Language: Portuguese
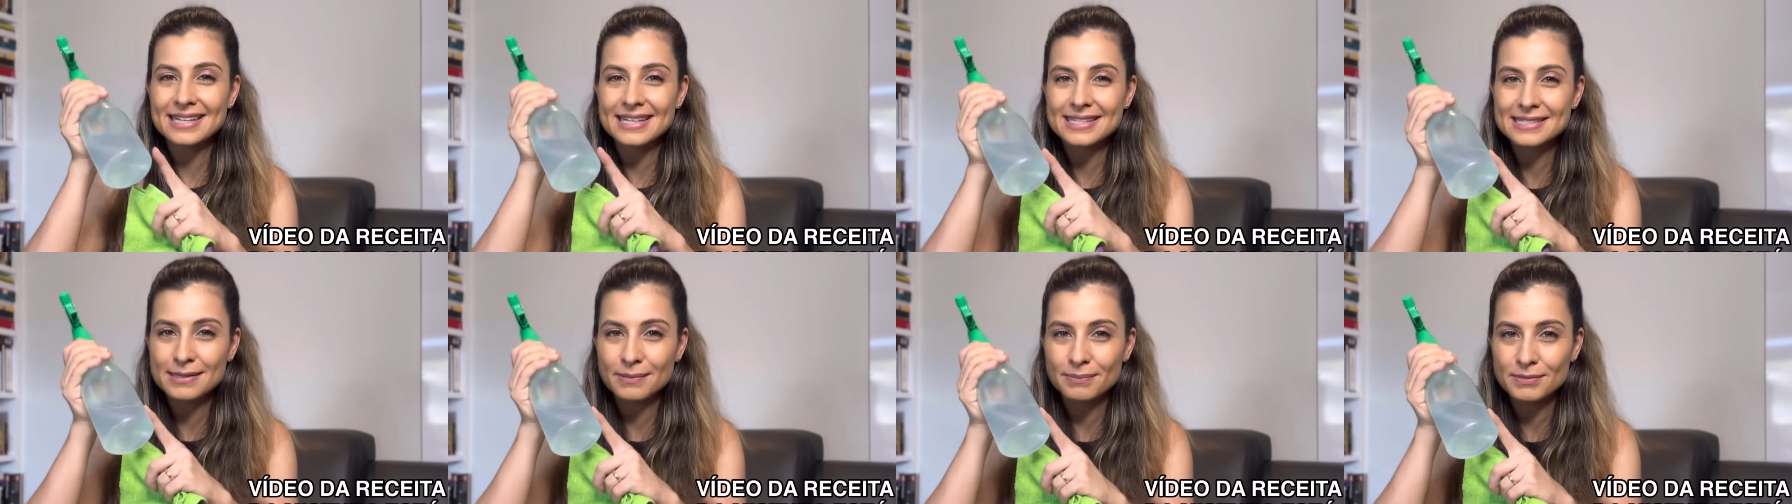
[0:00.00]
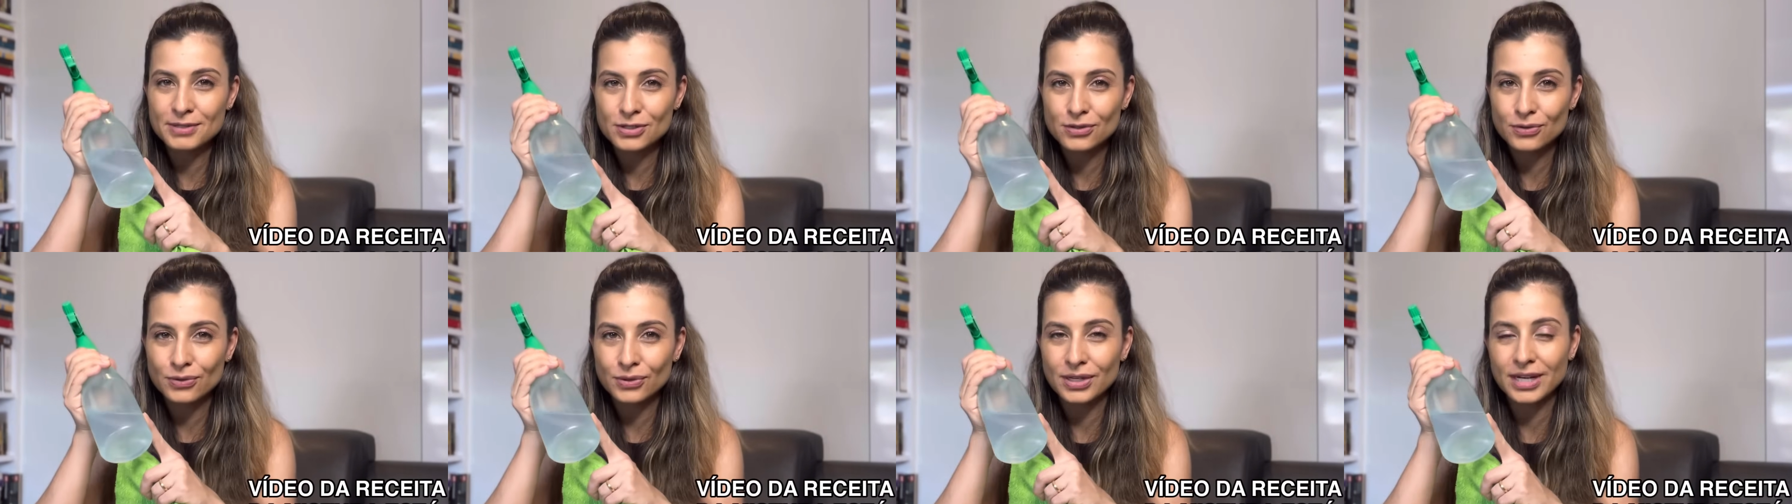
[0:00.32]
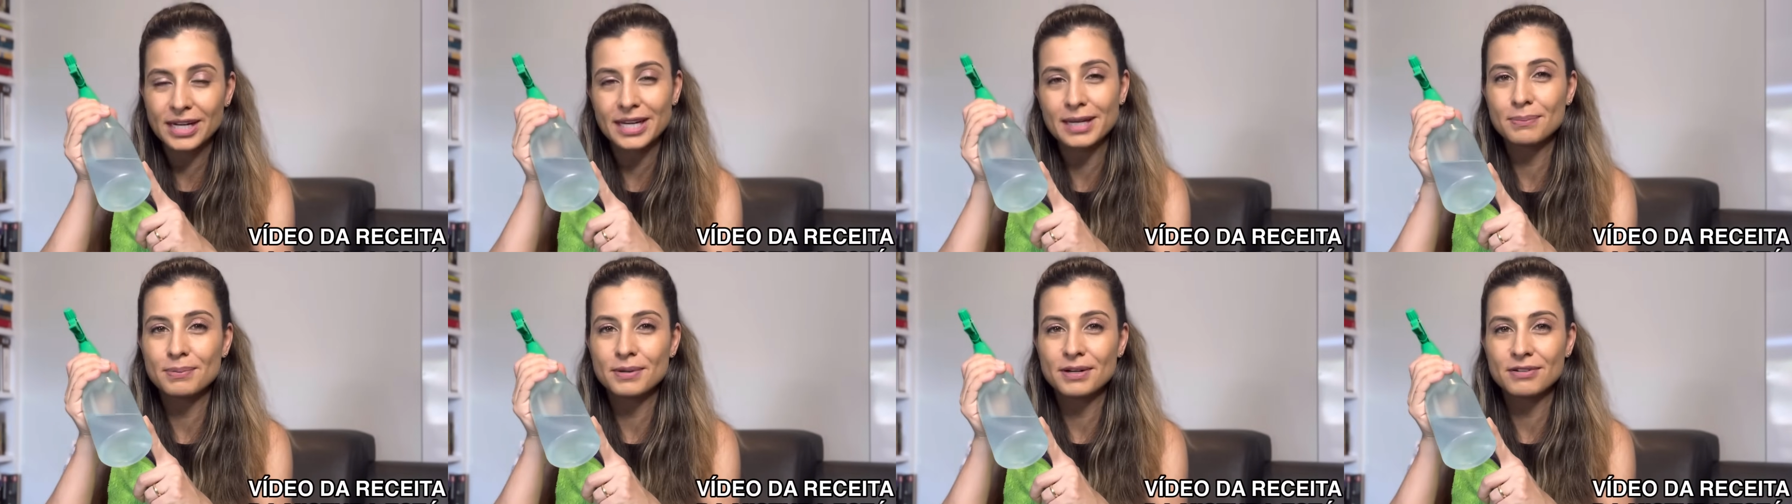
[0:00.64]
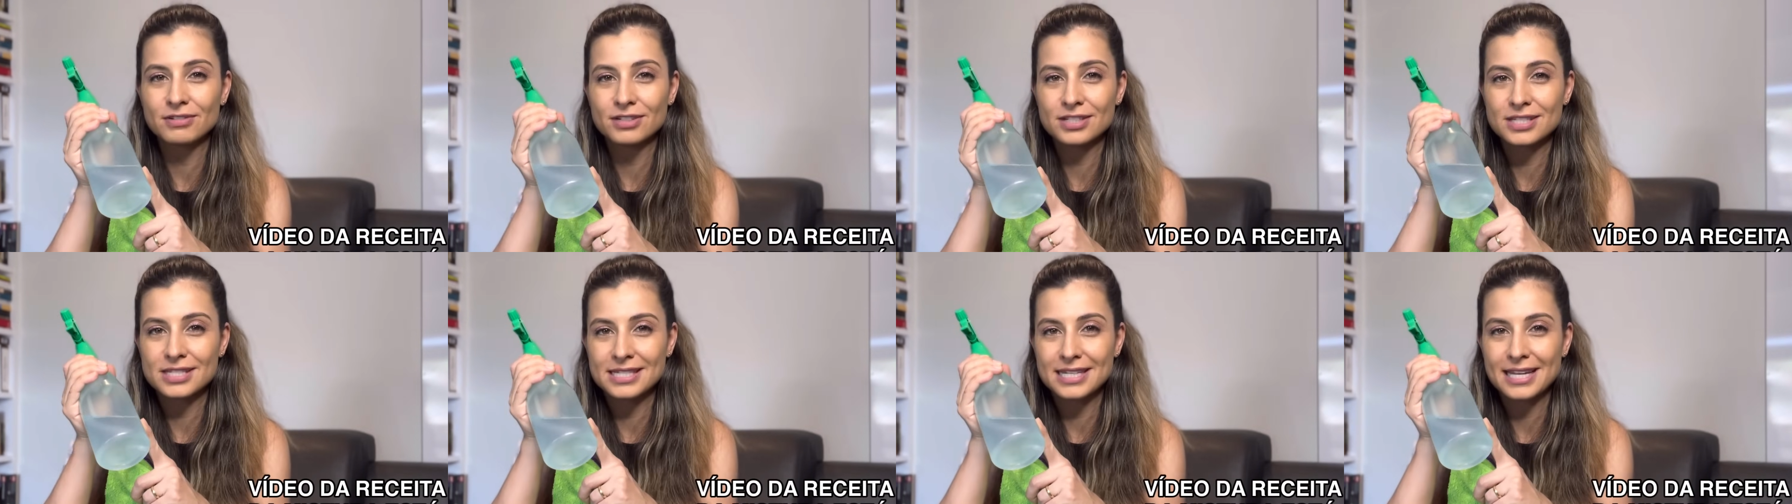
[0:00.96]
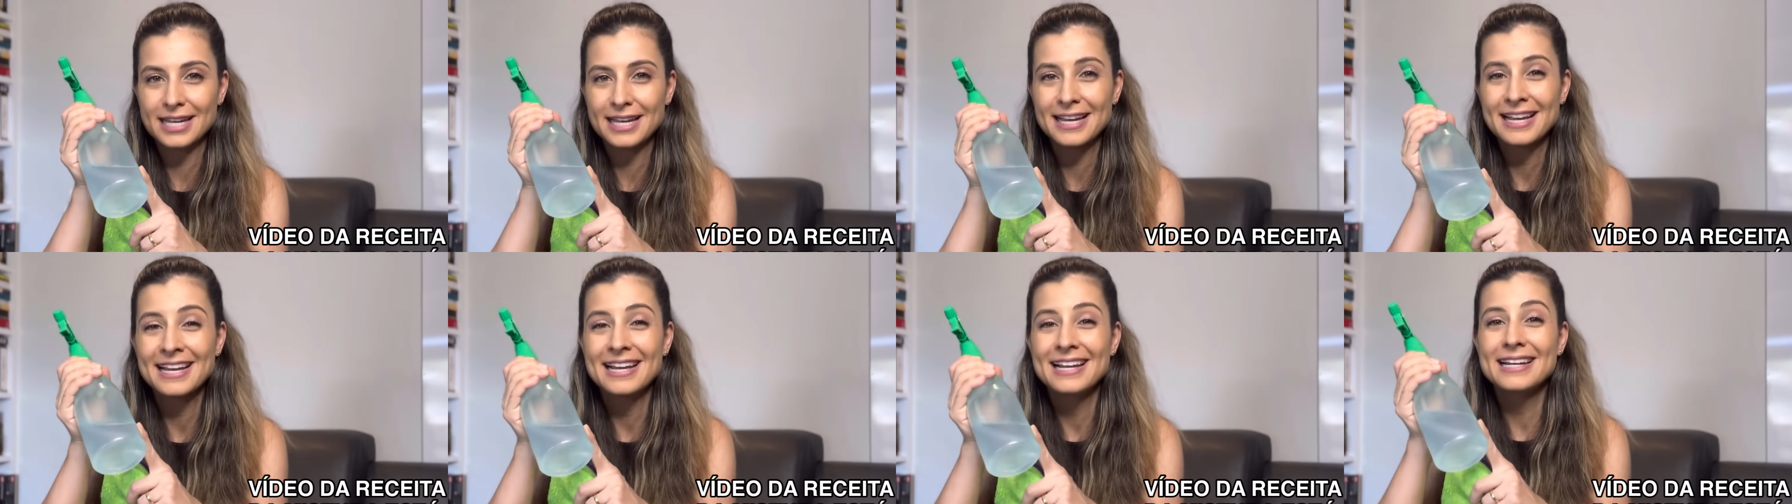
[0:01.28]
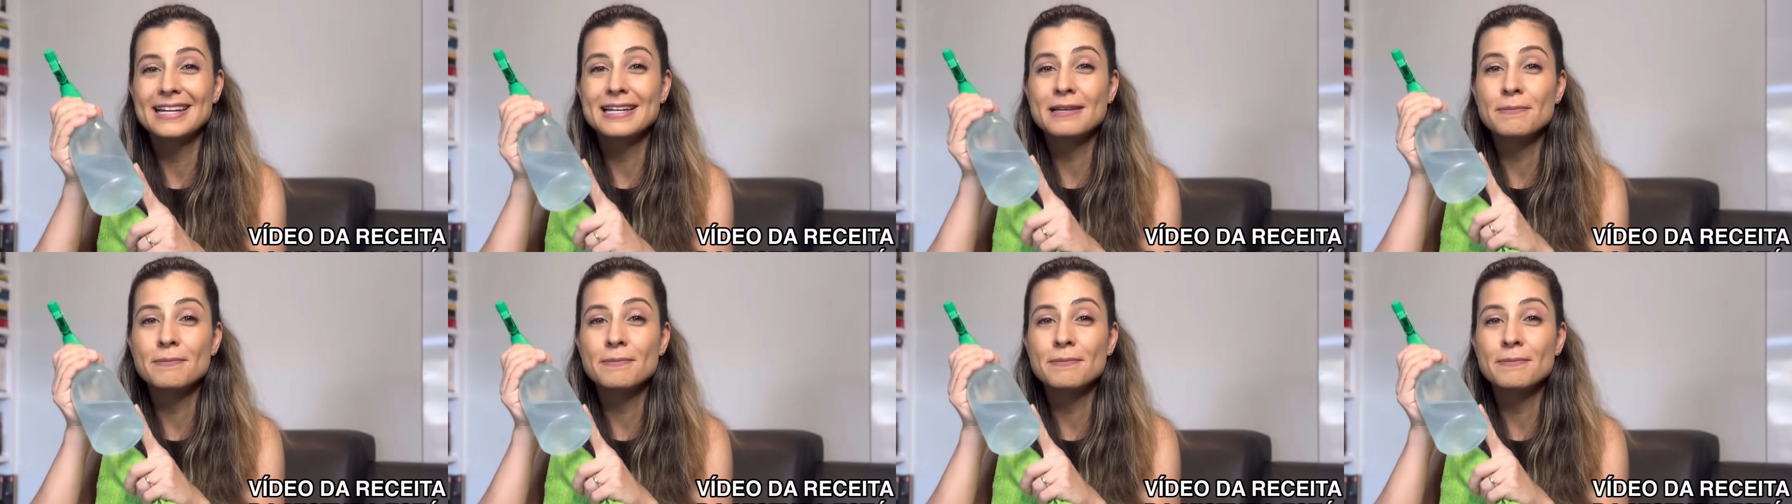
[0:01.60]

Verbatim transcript: dessa mistura aqui para você.